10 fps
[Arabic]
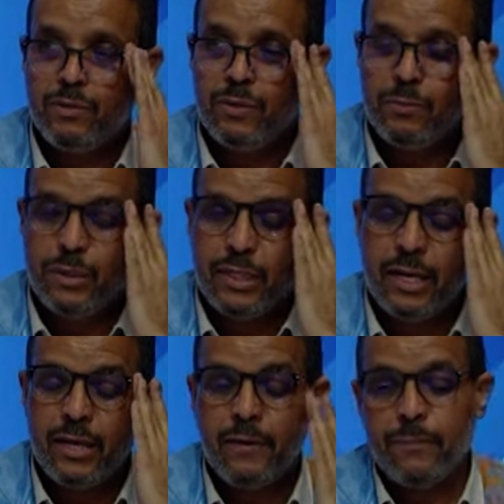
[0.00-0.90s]
بهم
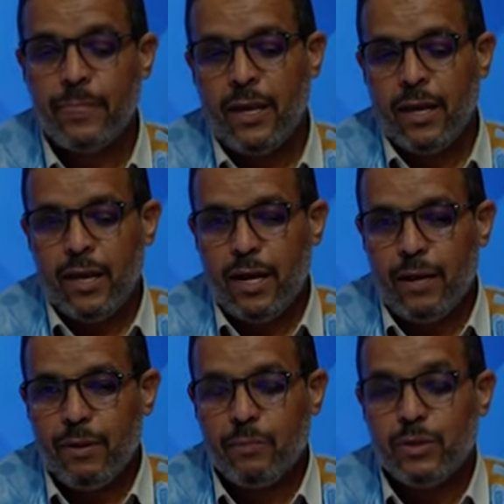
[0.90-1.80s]
بالتالي
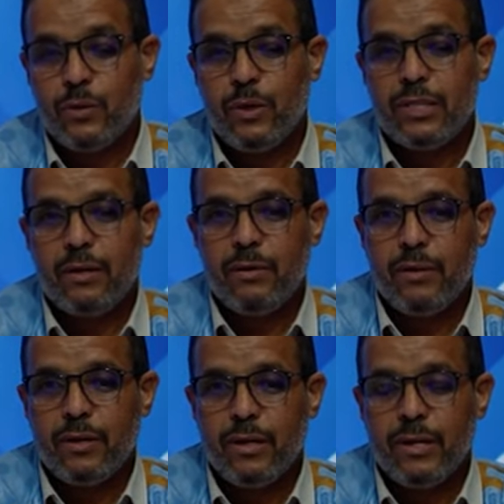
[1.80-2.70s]
أي ما هو التكوين
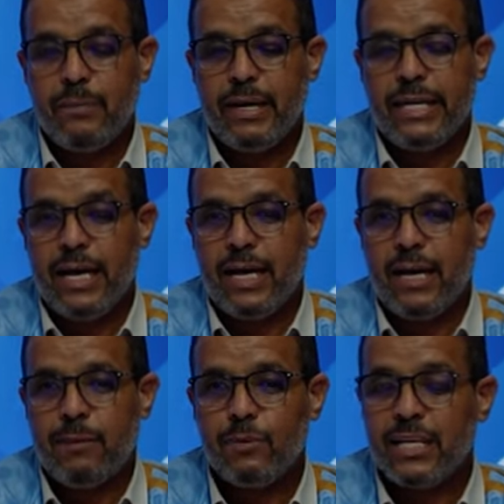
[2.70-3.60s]
المهني
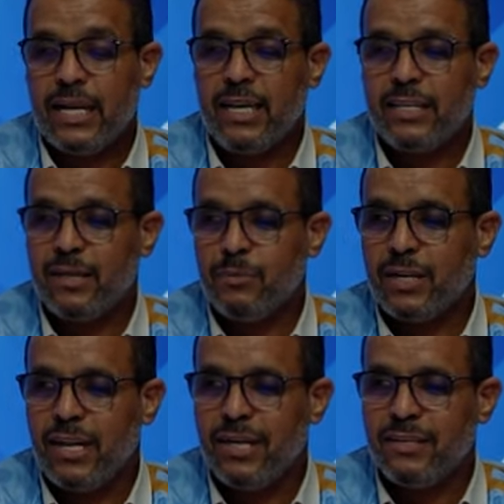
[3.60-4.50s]
الآن مدخلات
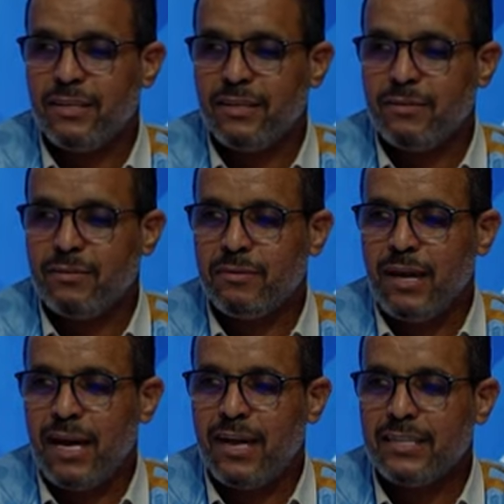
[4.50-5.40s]
مدخلات
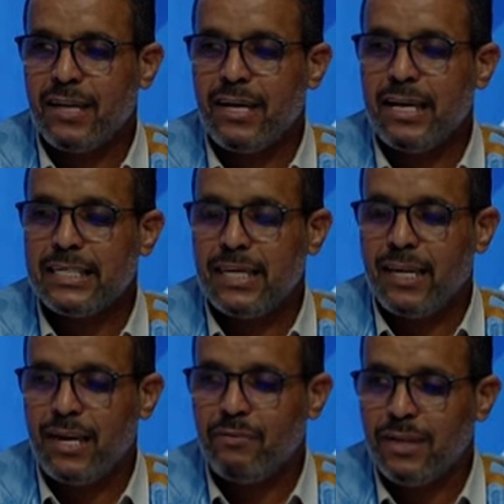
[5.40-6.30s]
حقيقه الناس
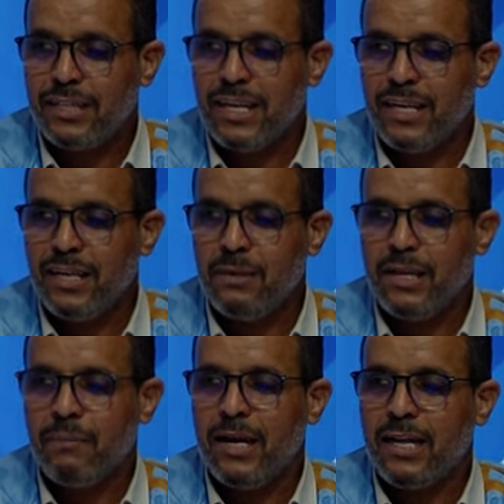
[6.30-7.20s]
اللي لافظها التعليم
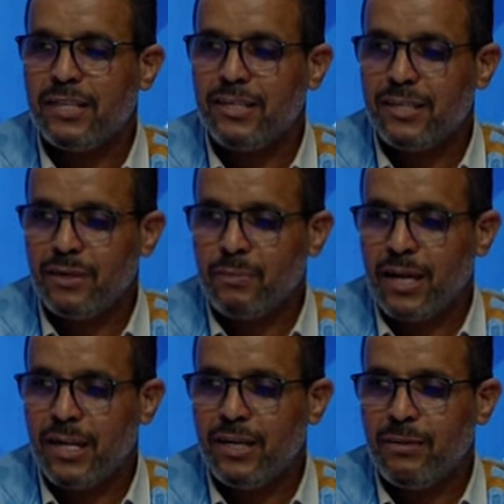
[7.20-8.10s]
اللي ما قدرت
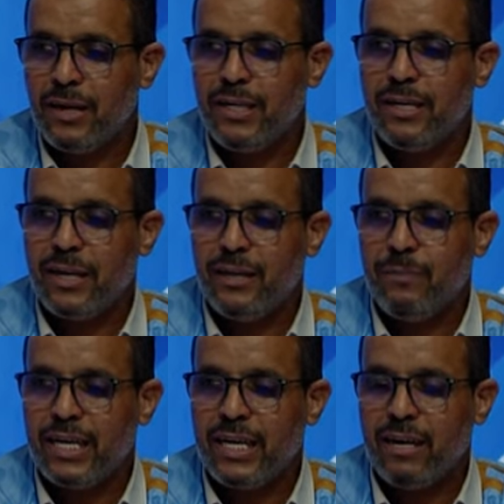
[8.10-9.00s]
تجبر اي اي اي
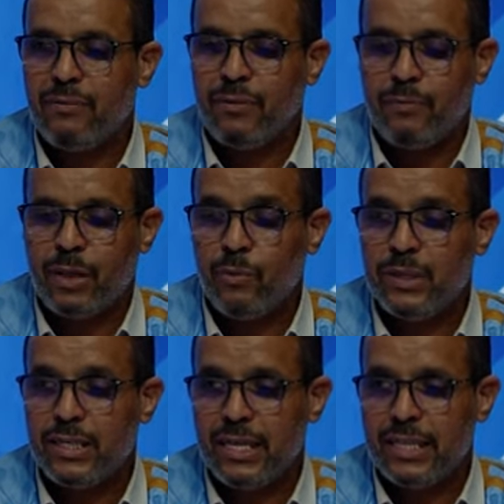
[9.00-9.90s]
مكان في
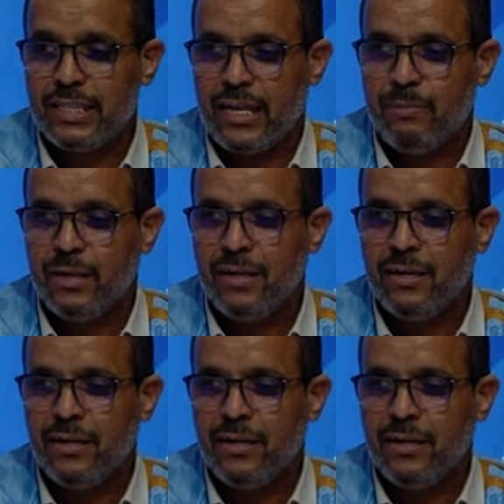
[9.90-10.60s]
منظومه التعليميه